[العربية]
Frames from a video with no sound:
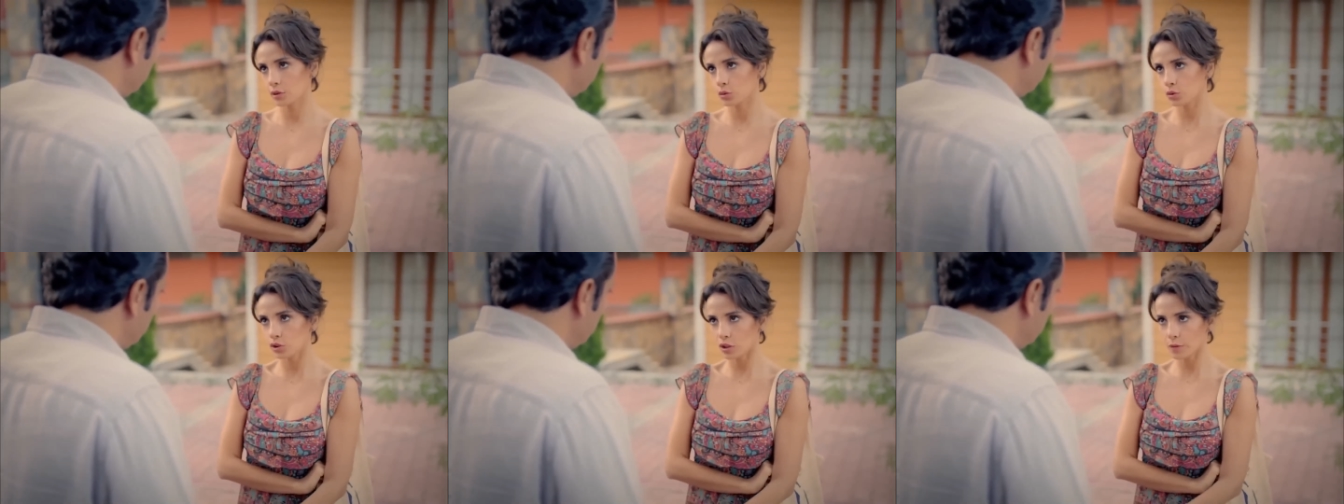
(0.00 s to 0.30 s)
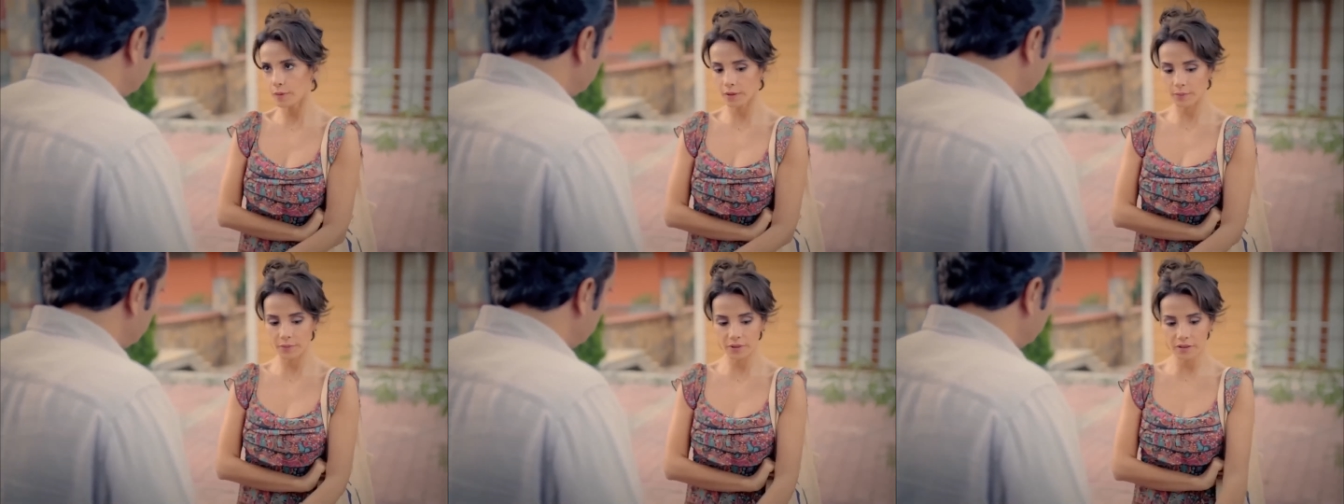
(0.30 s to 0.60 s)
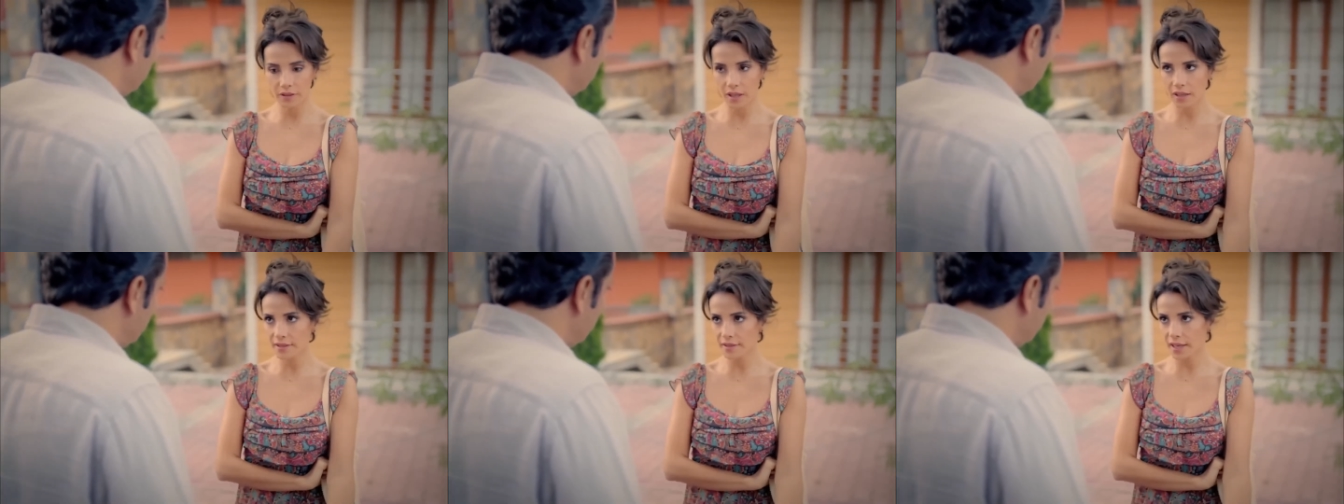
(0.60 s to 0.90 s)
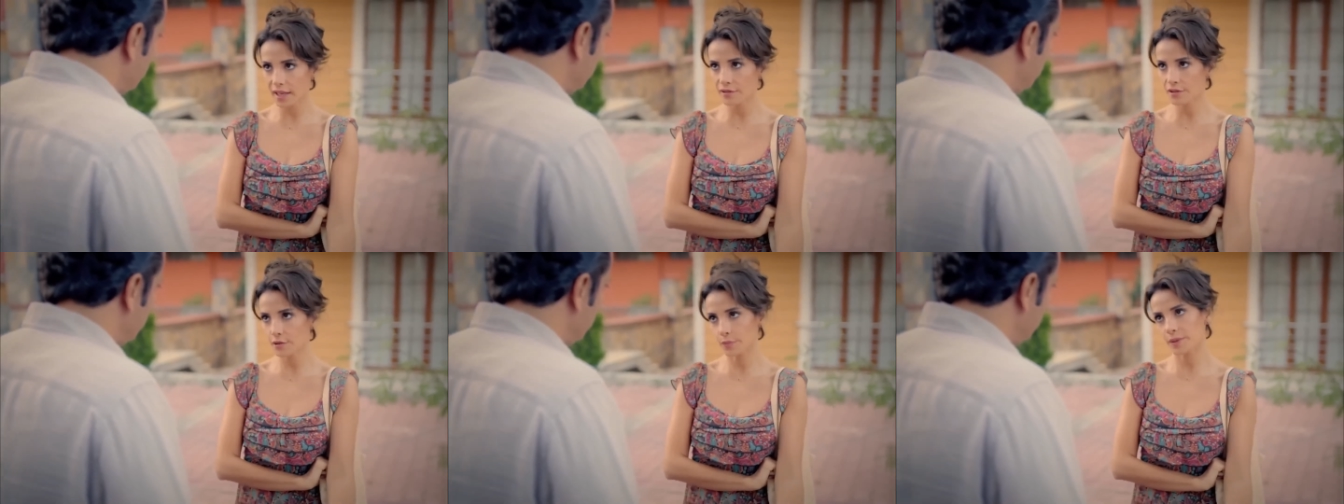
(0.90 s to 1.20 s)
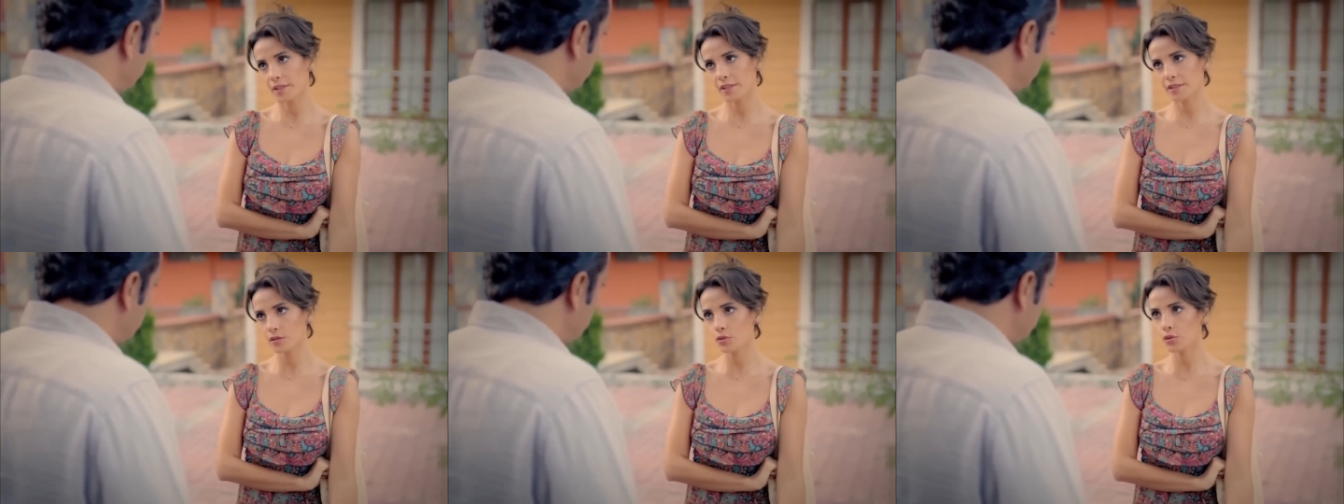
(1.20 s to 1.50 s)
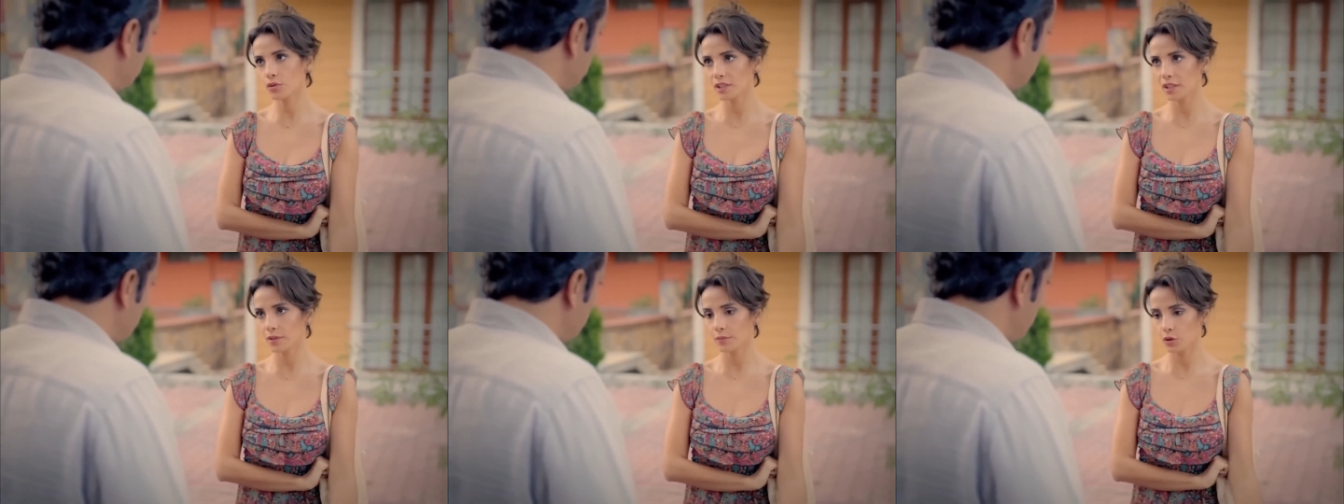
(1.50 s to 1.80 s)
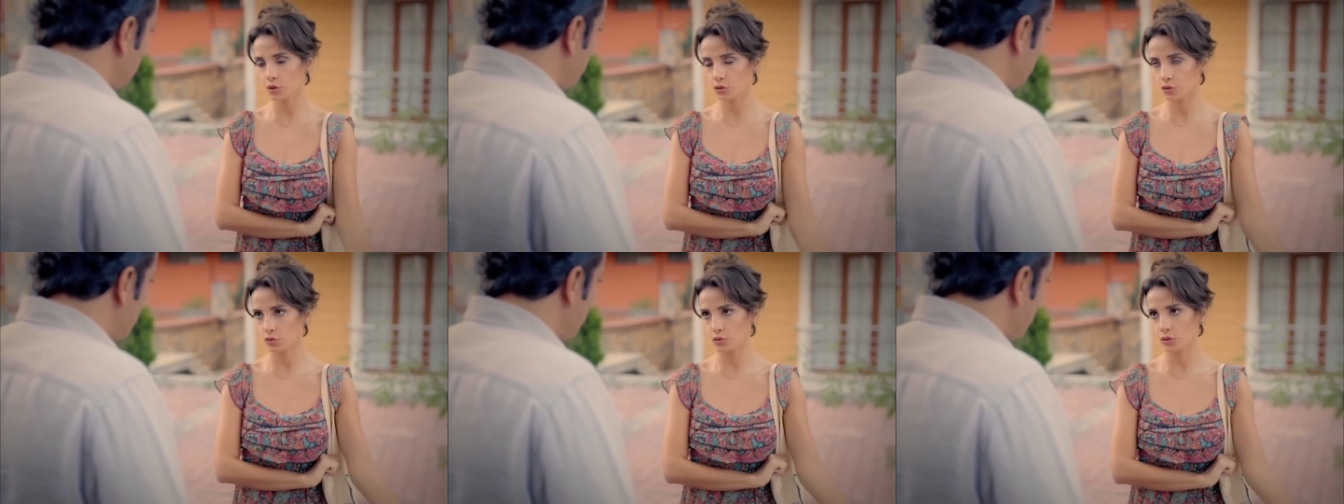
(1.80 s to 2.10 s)
لا تواخذني بس أنت لمبارح ما قبلت
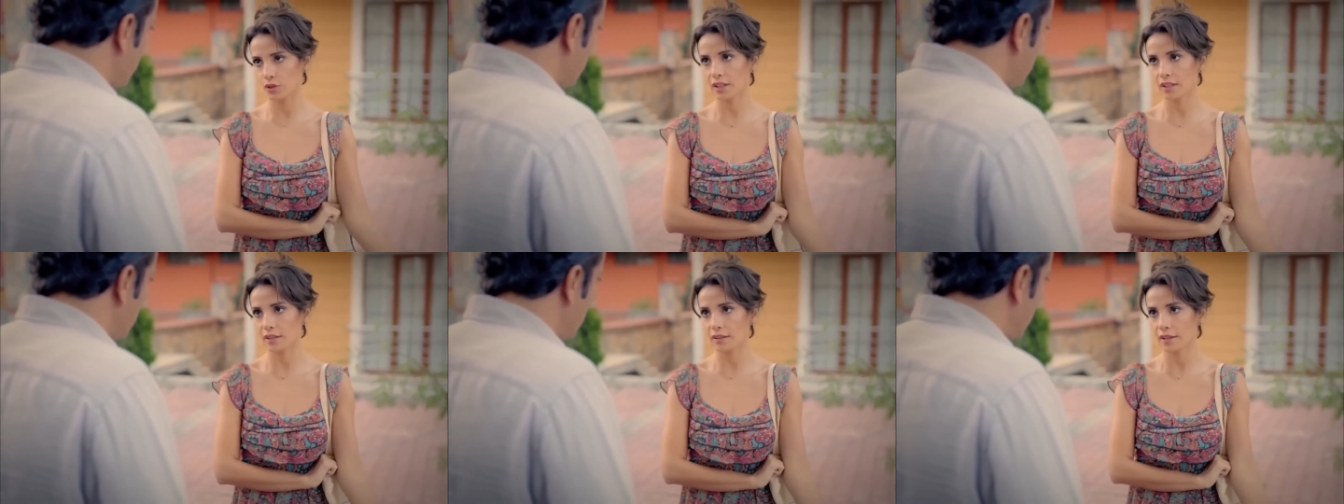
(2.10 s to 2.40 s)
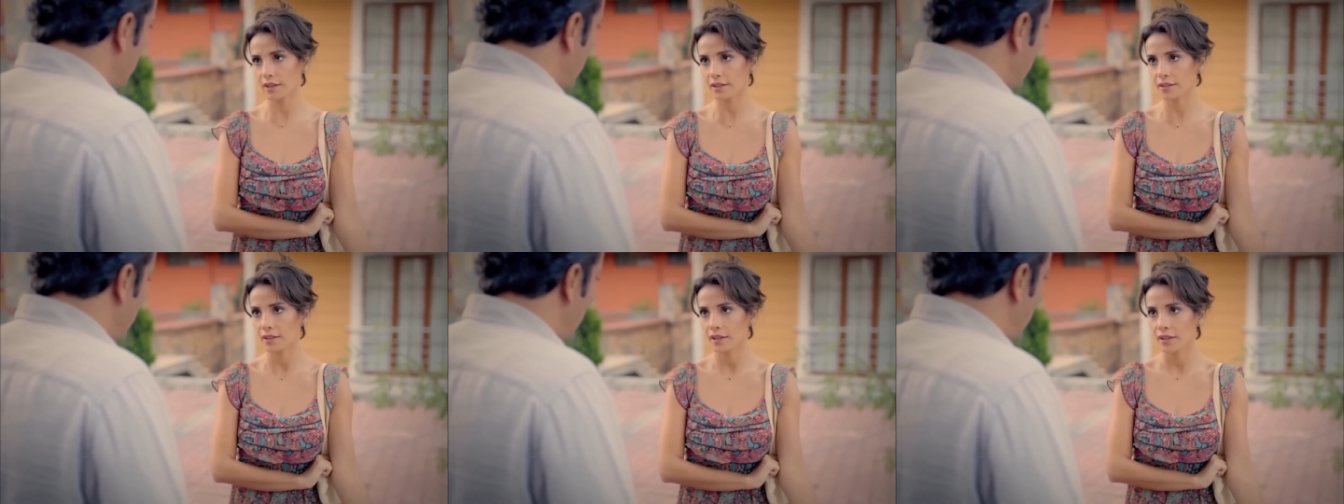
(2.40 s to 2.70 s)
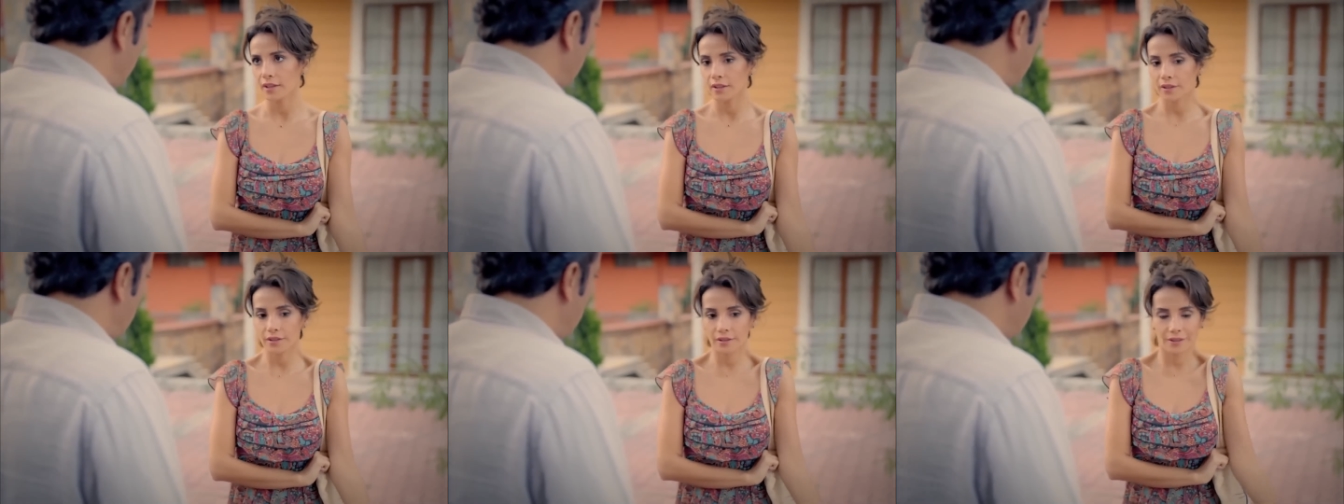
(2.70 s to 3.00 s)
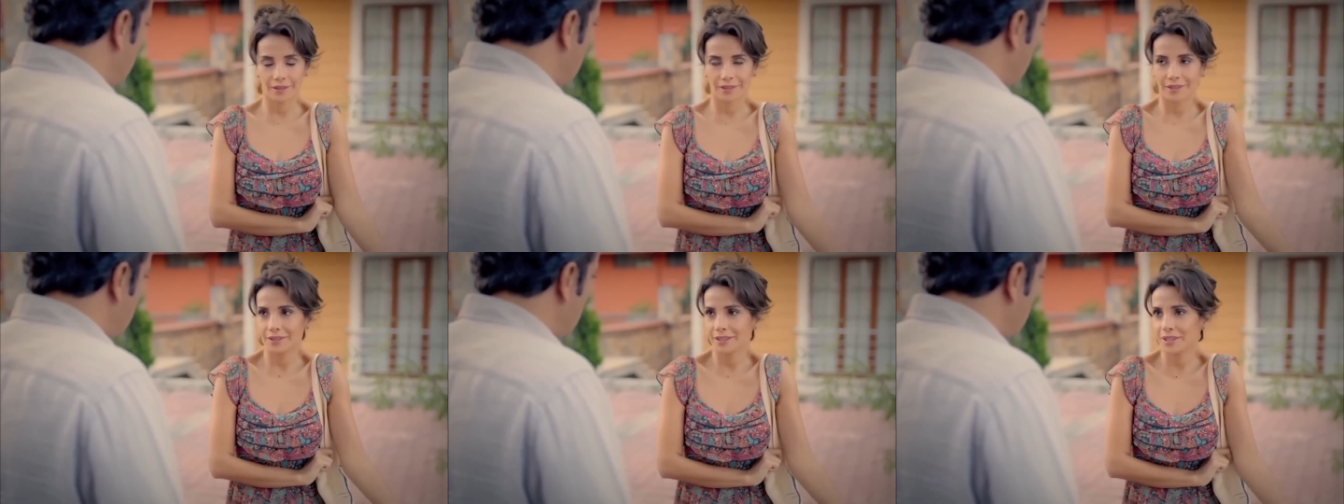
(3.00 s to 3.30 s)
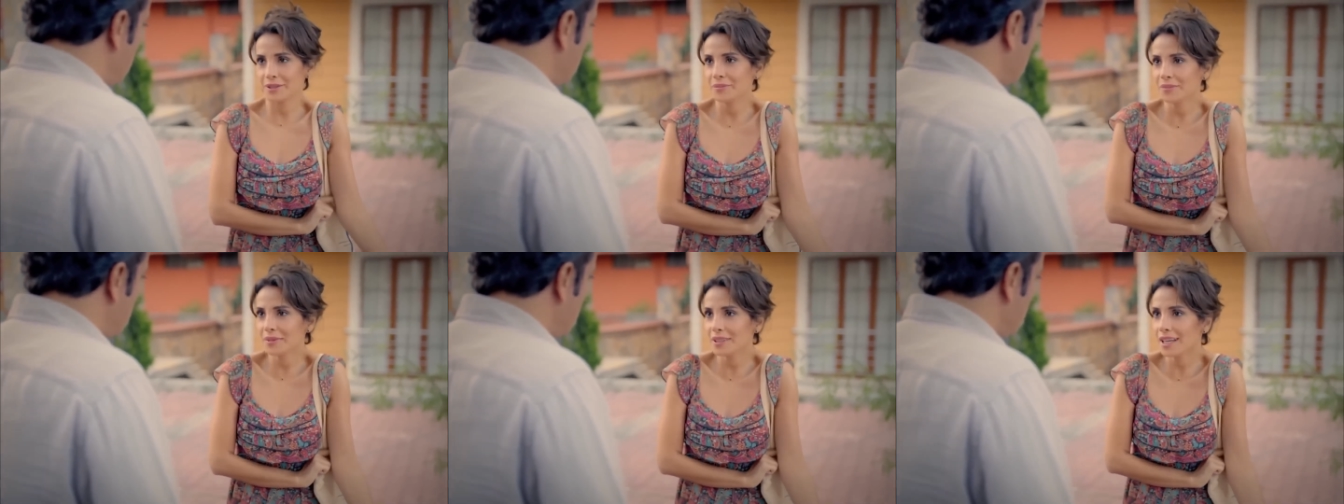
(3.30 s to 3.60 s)
تدفع لها قصه دروسها من لك